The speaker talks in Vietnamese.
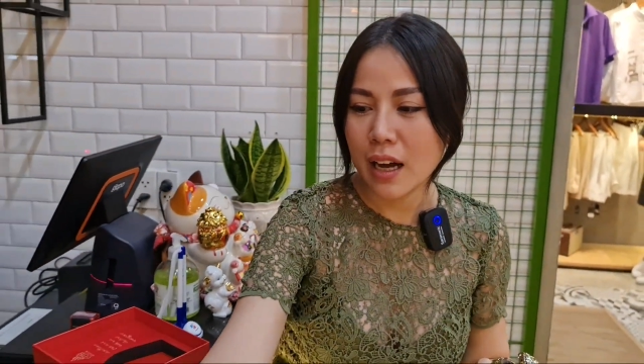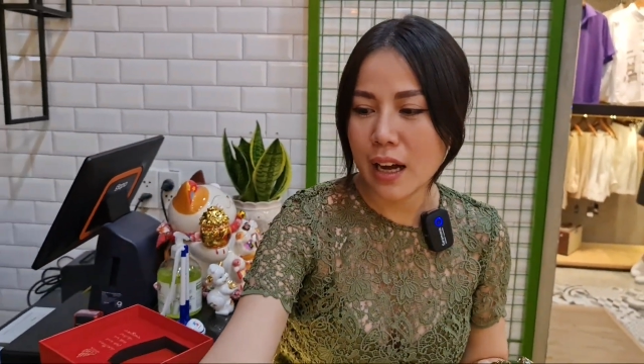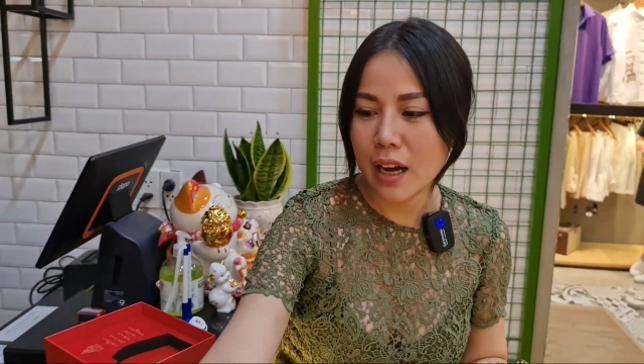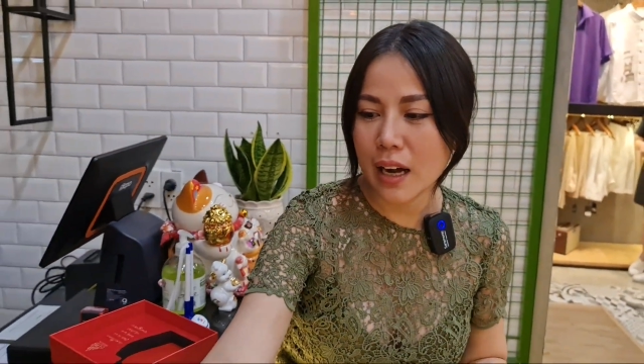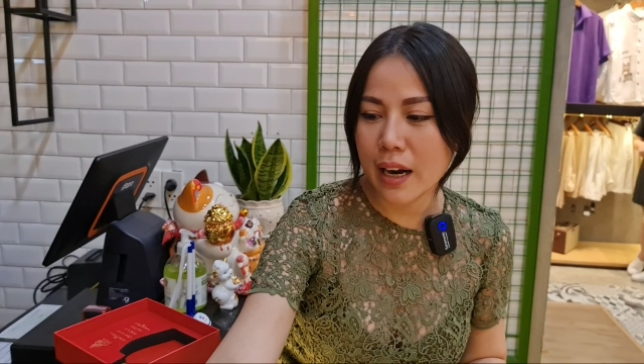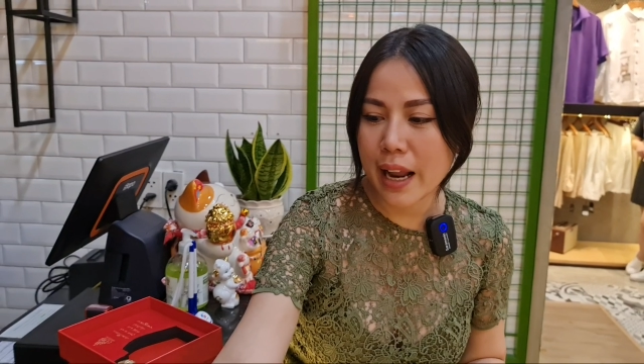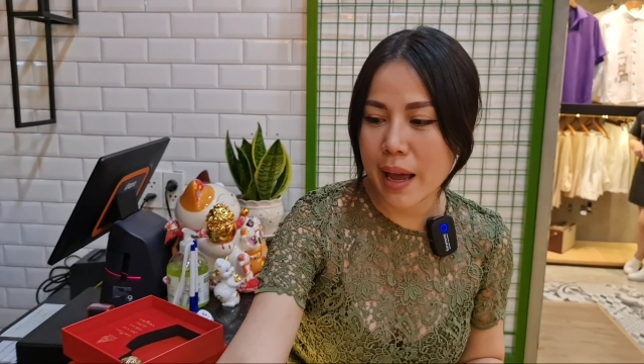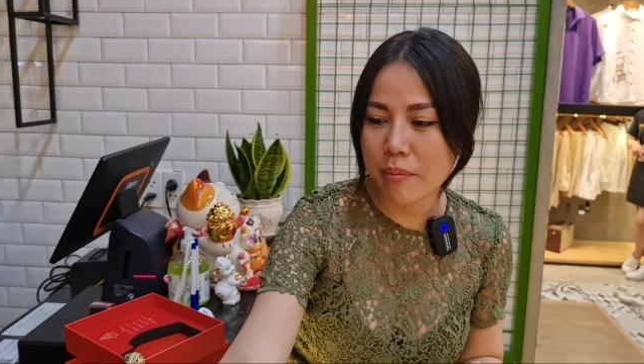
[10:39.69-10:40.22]

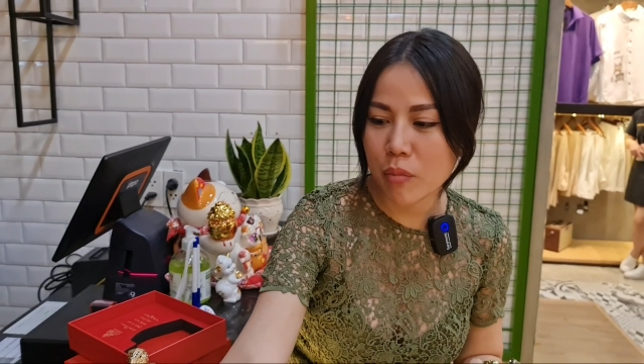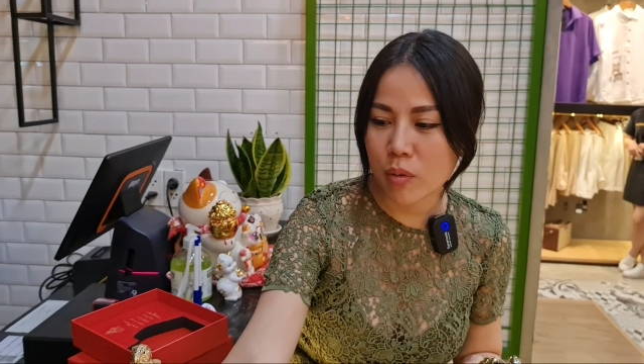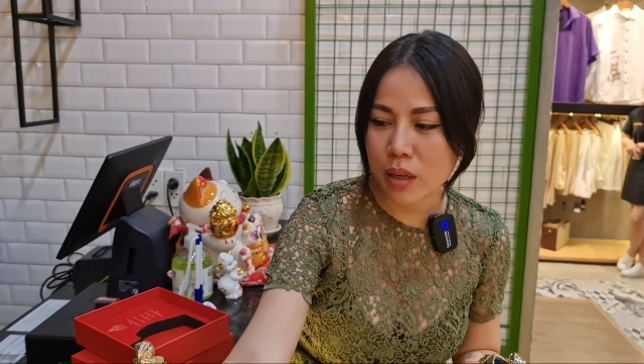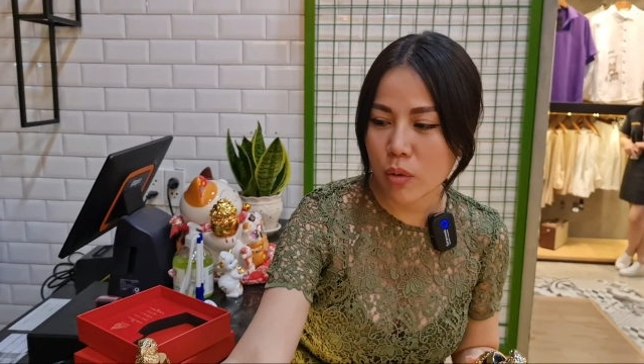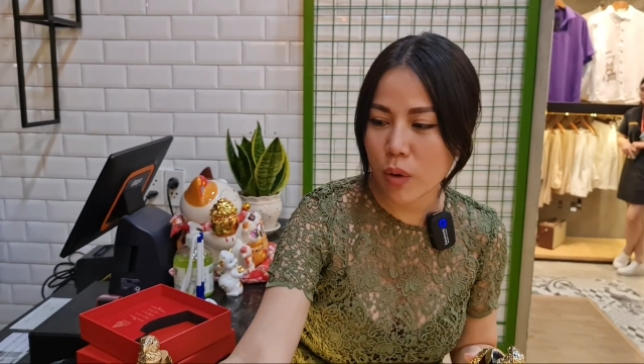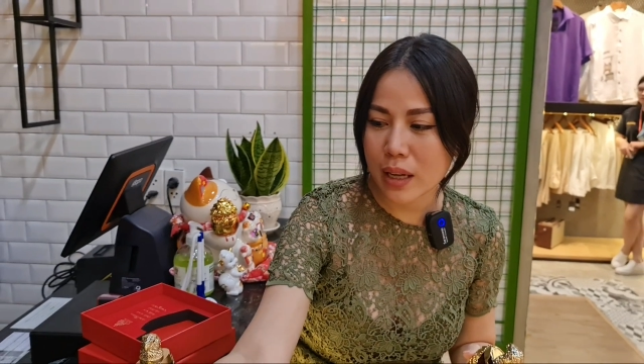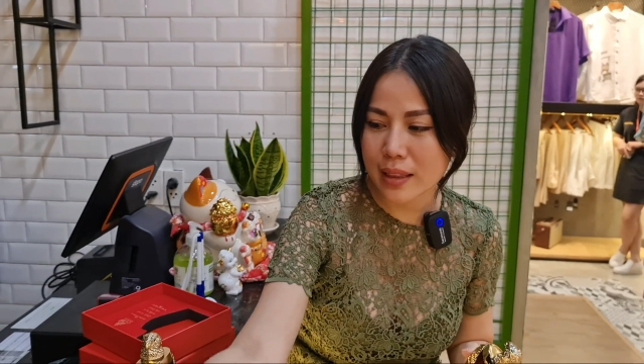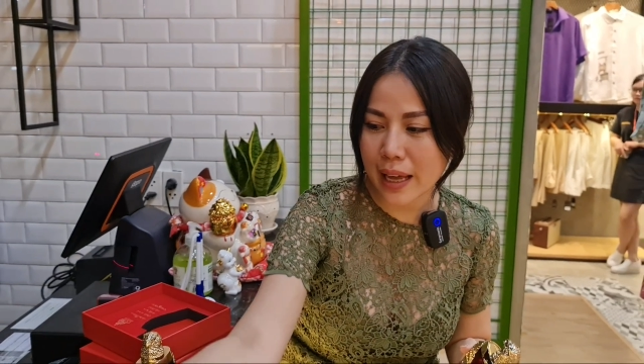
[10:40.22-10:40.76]
à, làm một
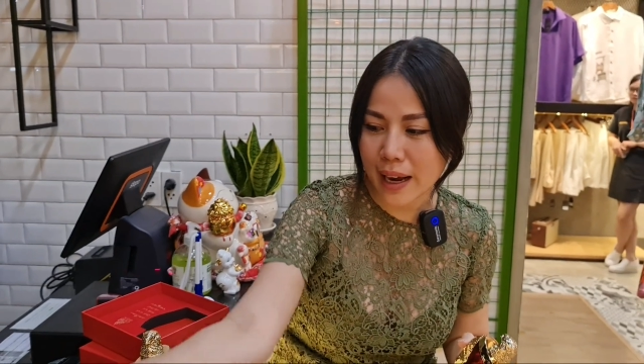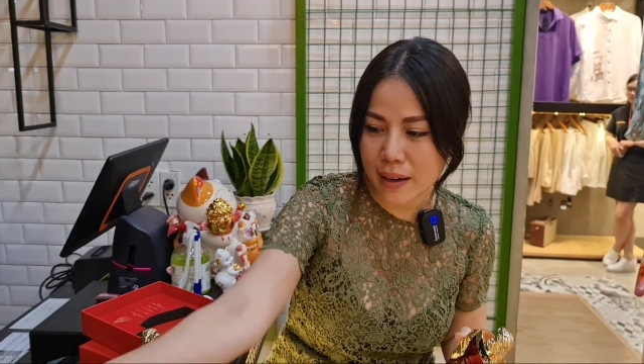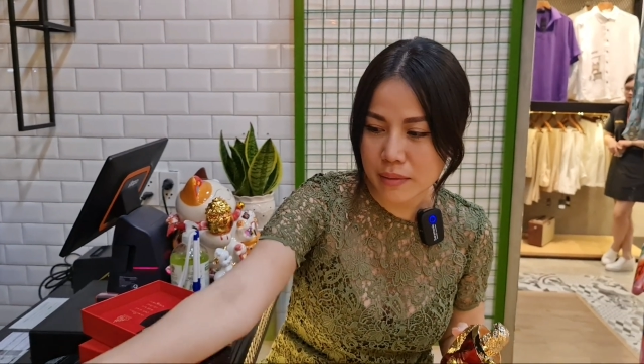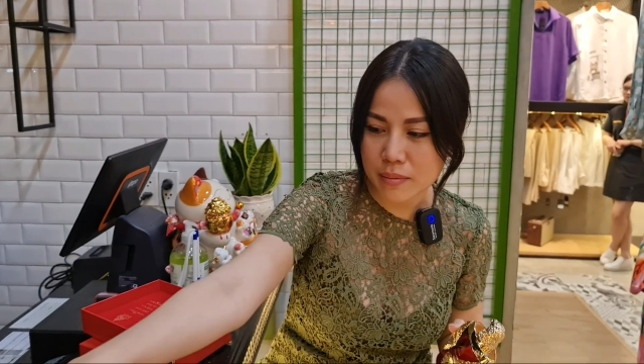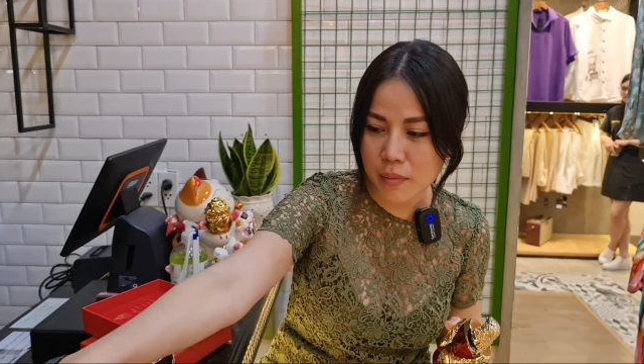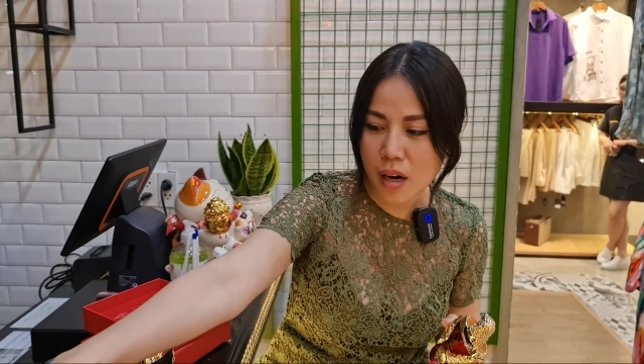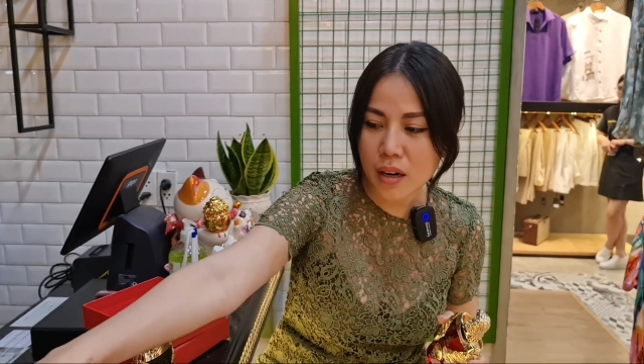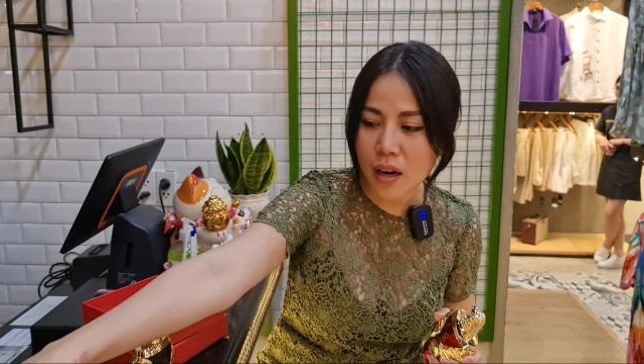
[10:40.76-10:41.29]
cái quà tặng
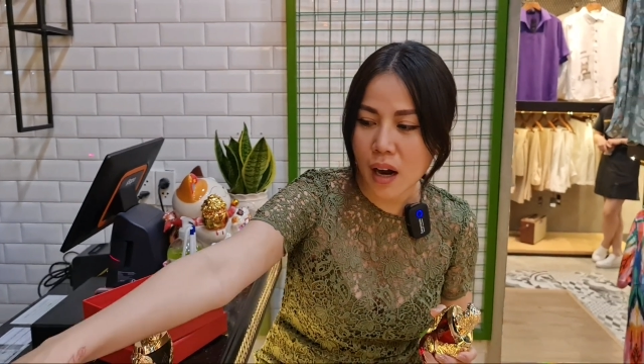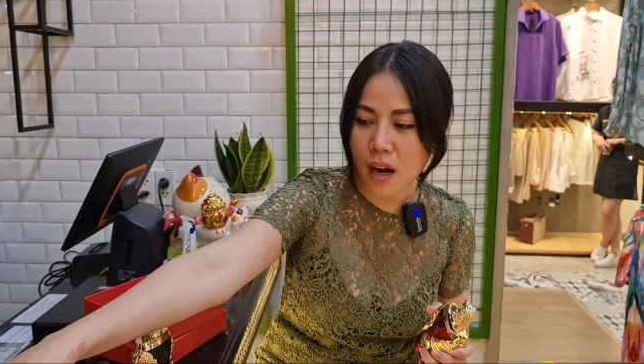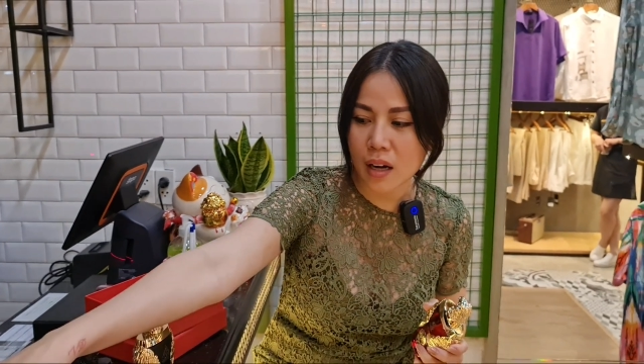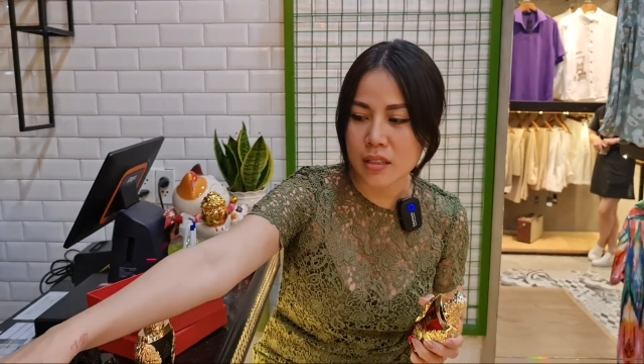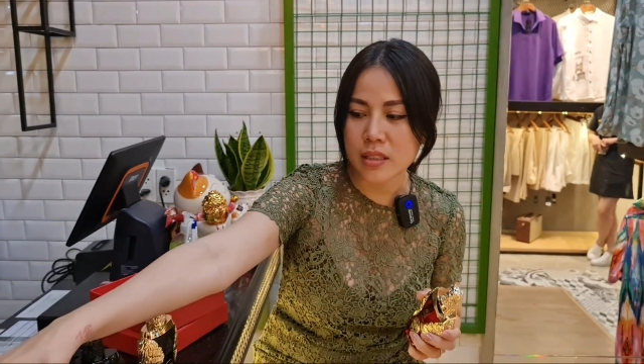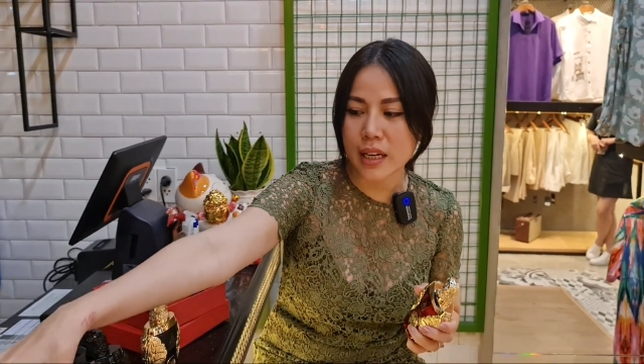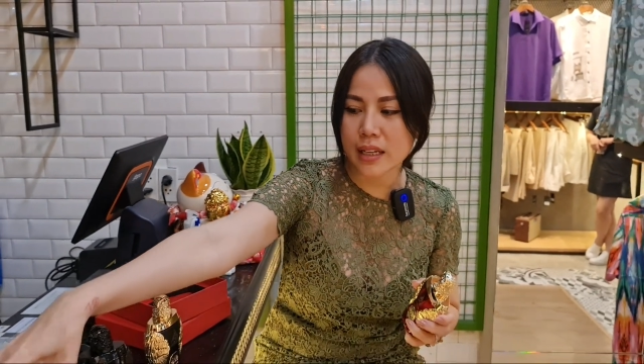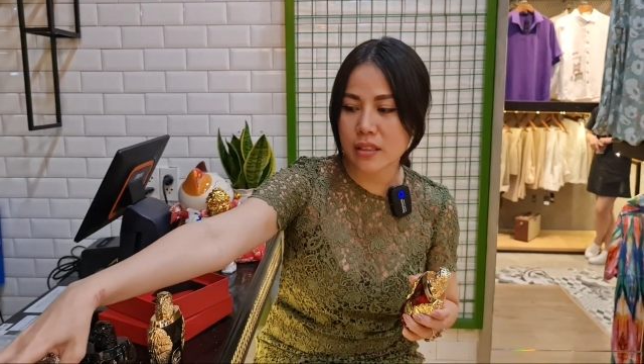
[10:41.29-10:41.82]
bất
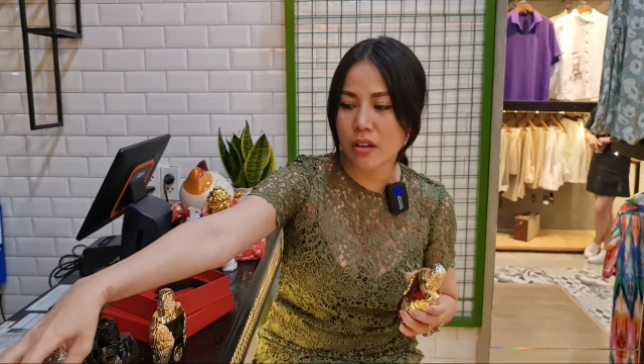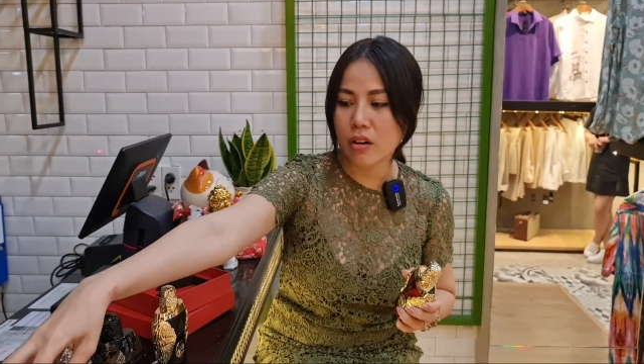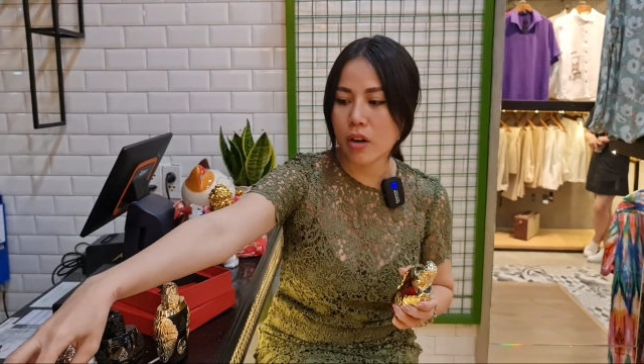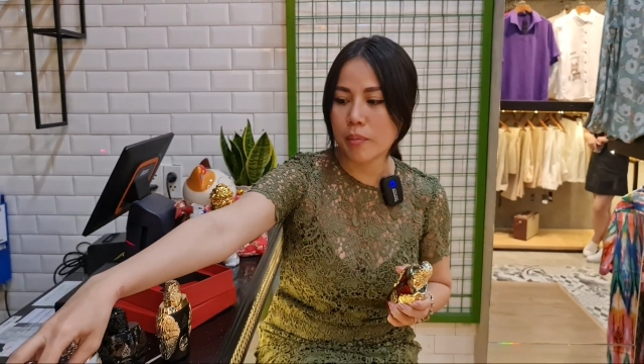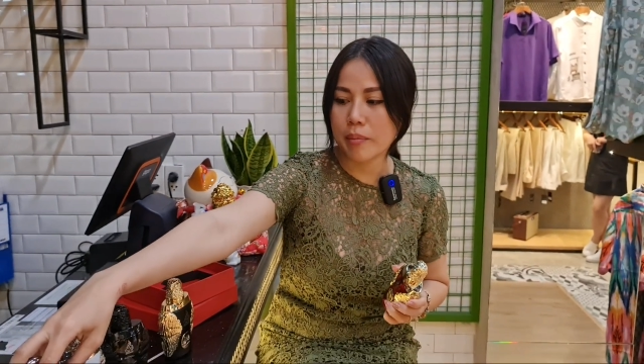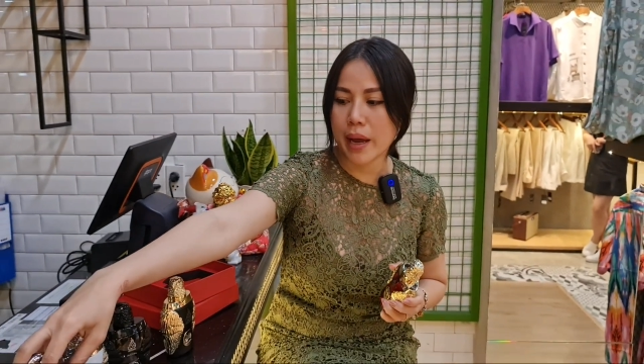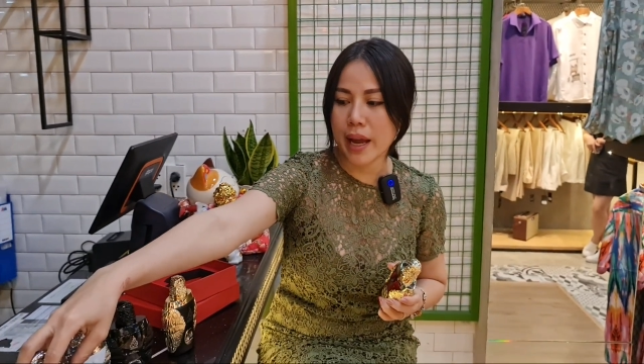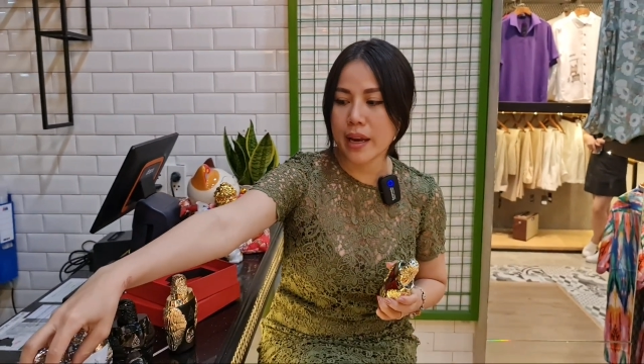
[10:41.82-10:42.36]
ngờ cho anh
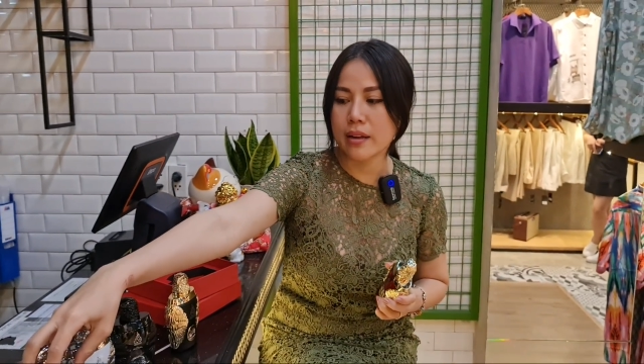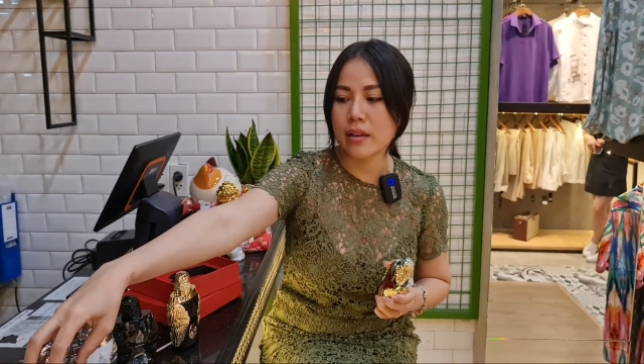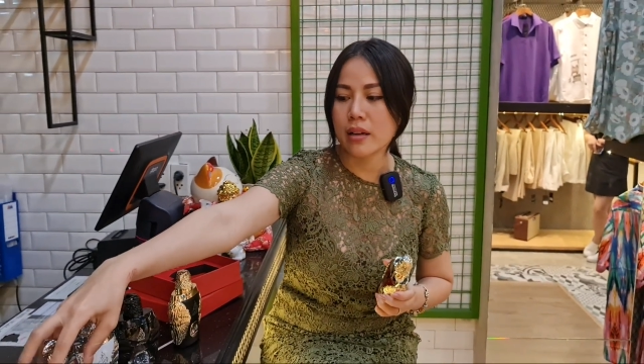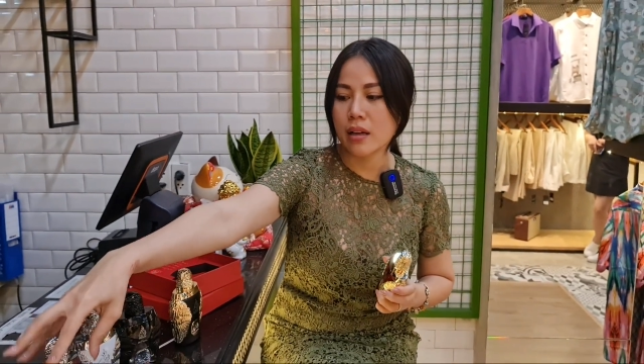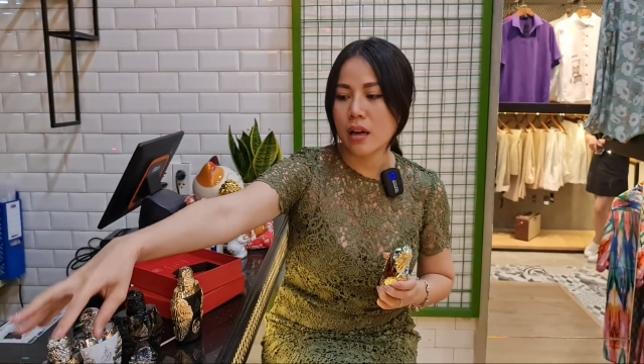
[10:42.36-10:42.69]
Color Man.